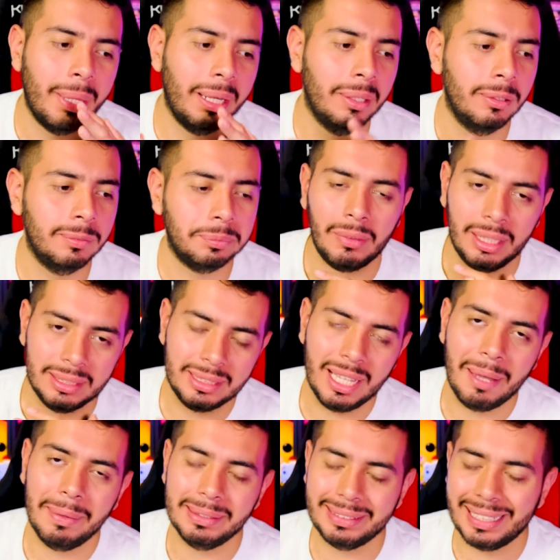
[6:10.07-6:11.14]
Pero
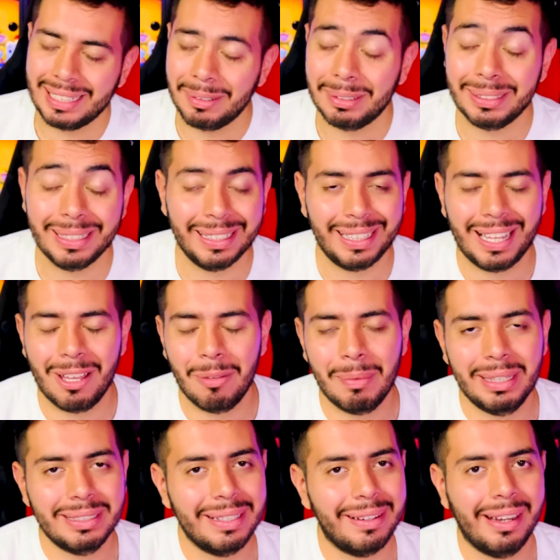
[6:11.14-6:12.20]
está bastante, bastante cagado.
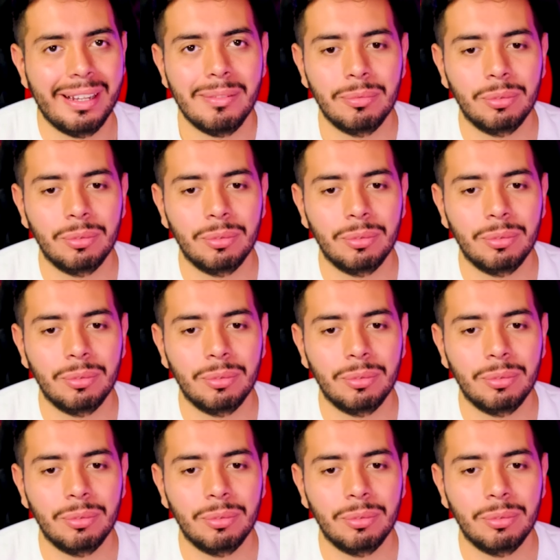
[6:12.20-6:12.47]
Me hace reír